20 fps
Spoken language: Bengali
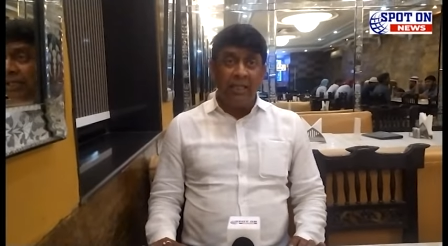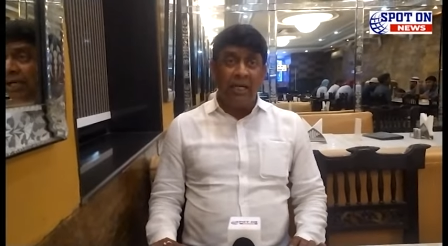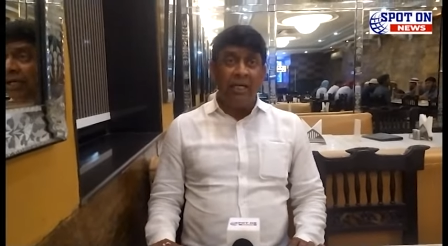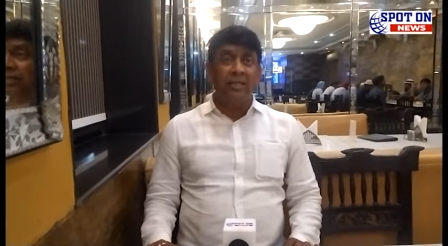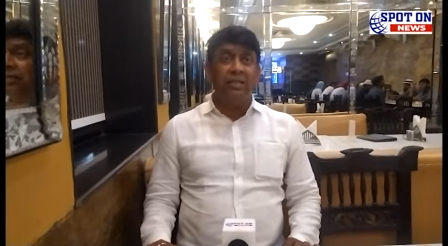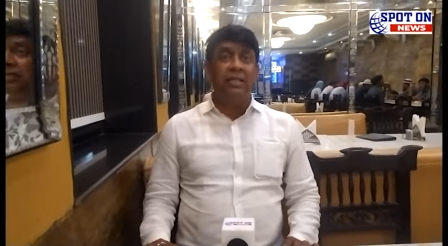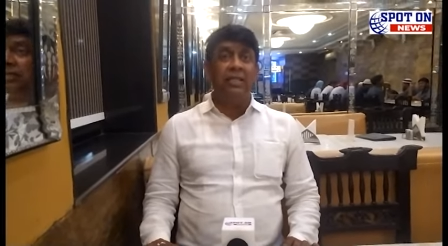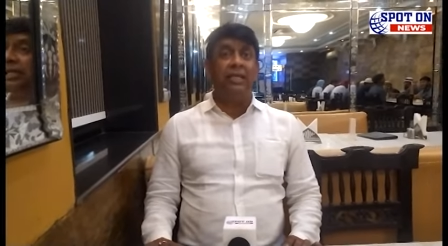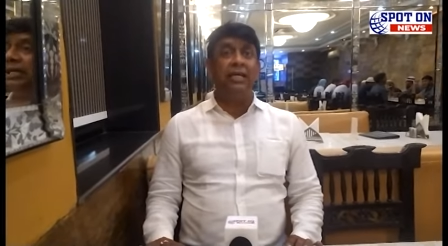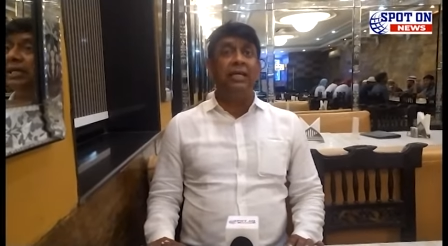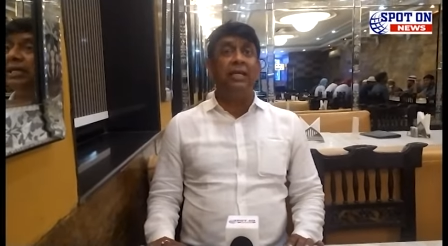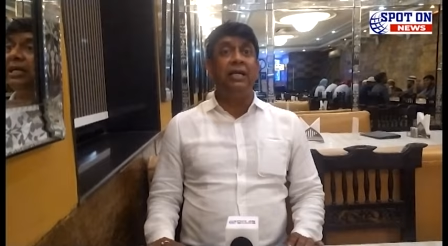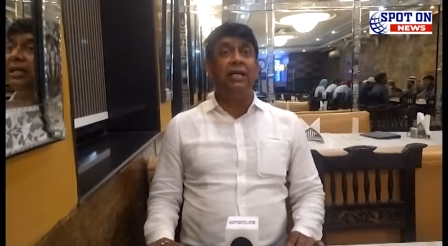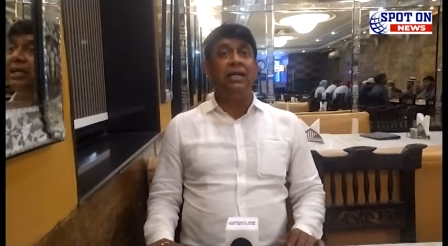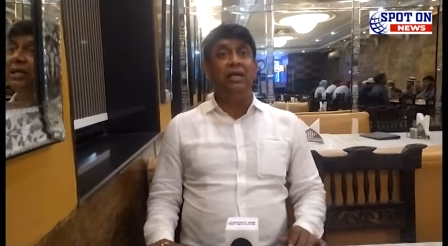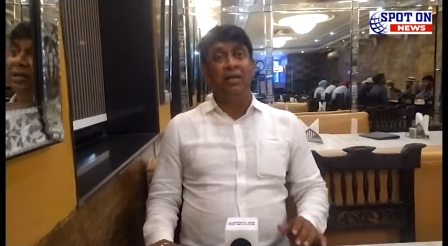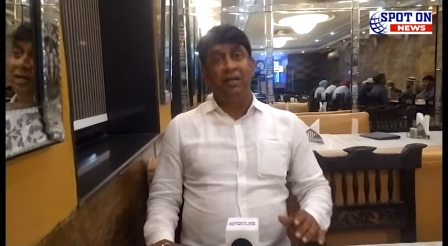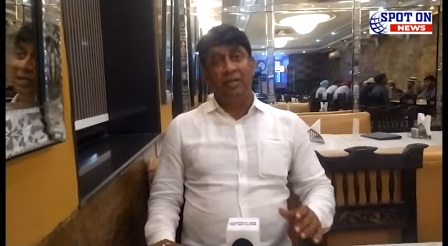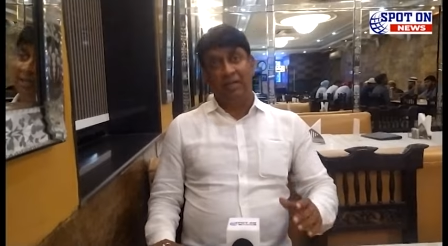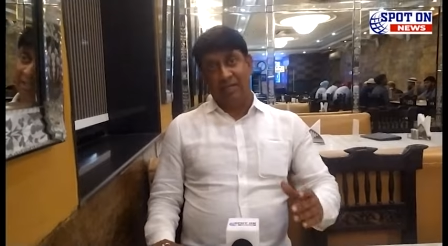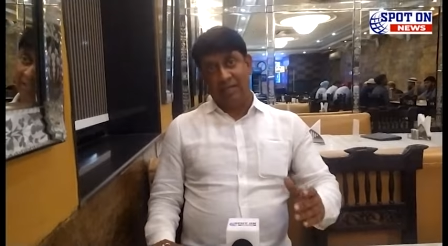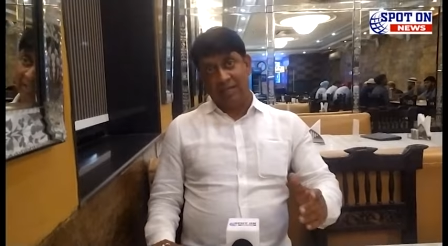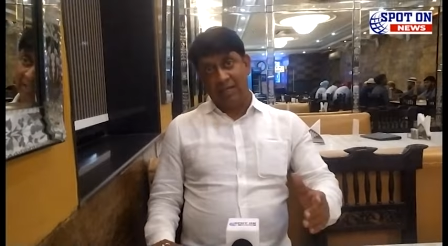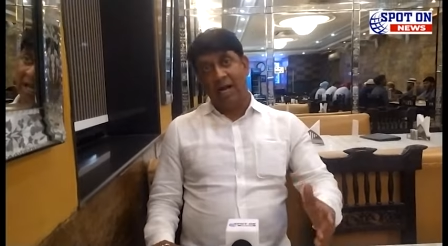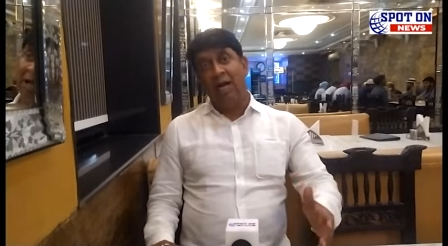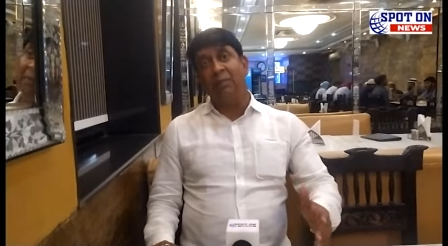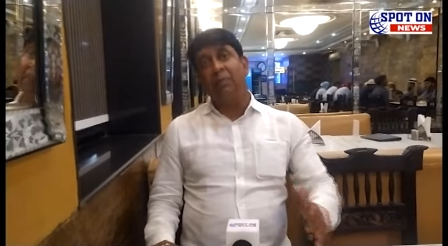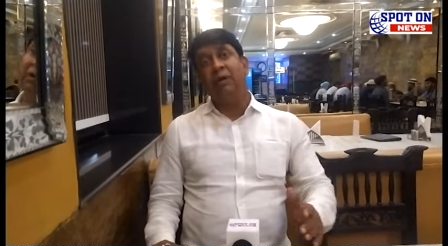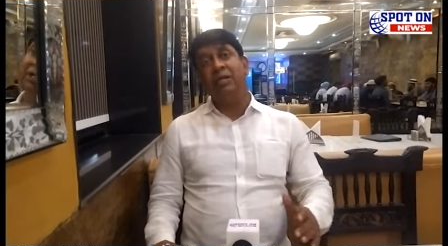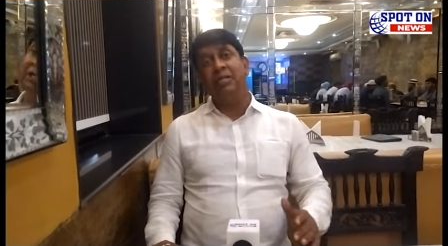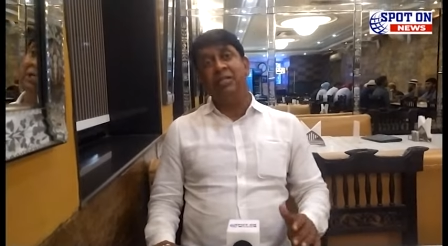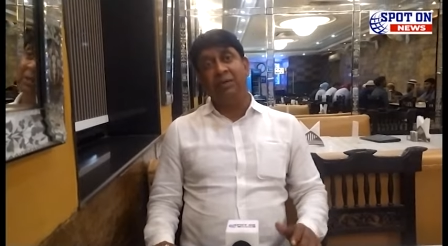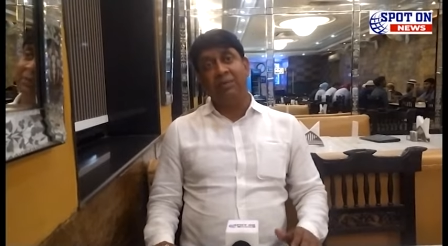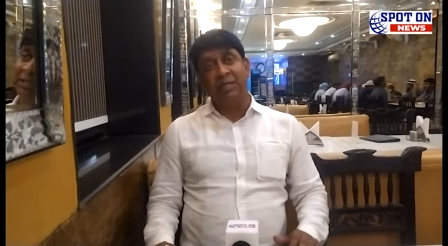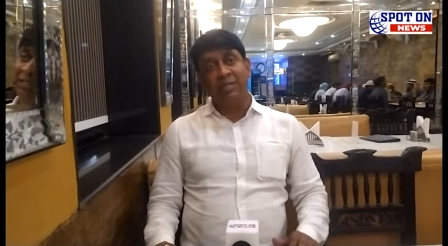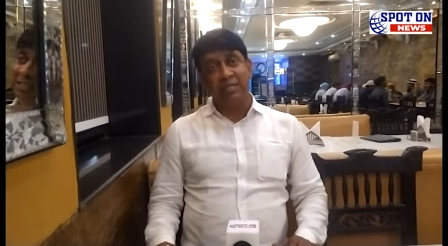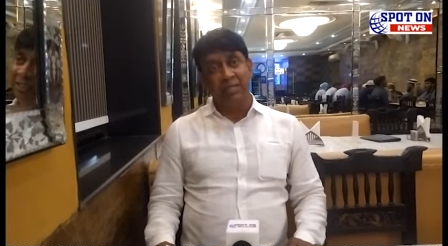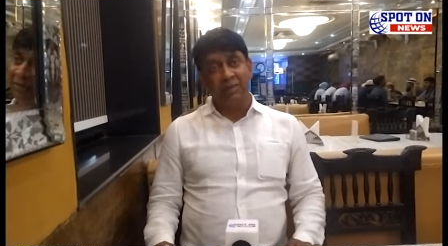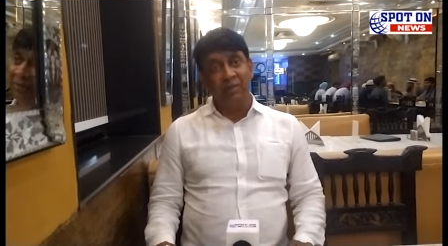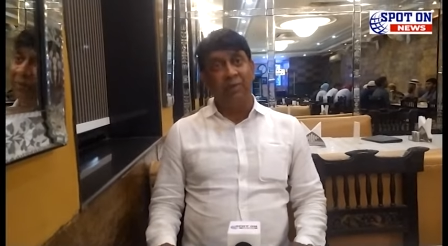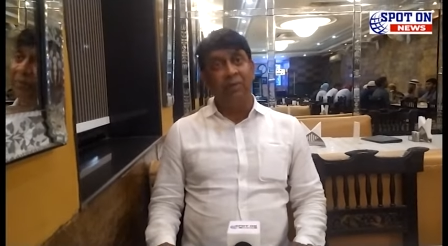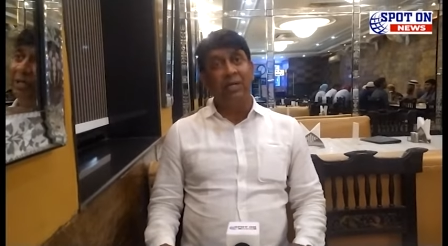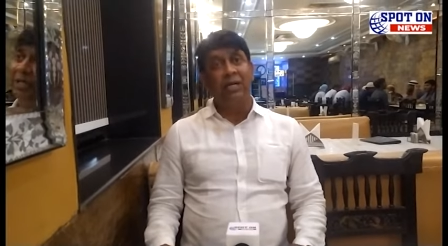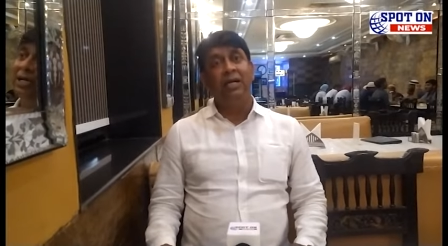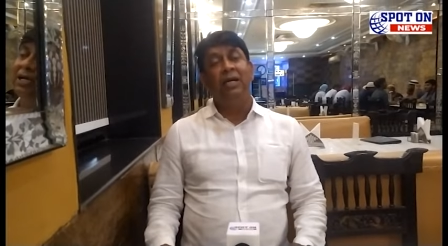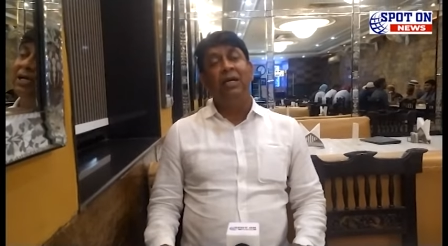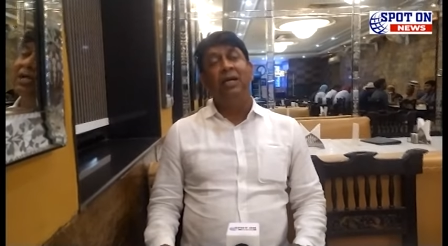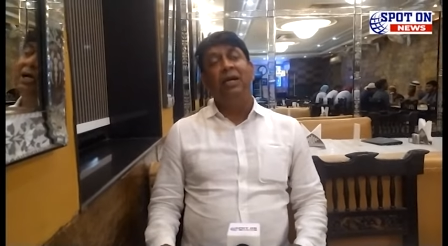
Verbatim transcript: যাক যে আফগানিস্তান ম্যাচ কীভাবে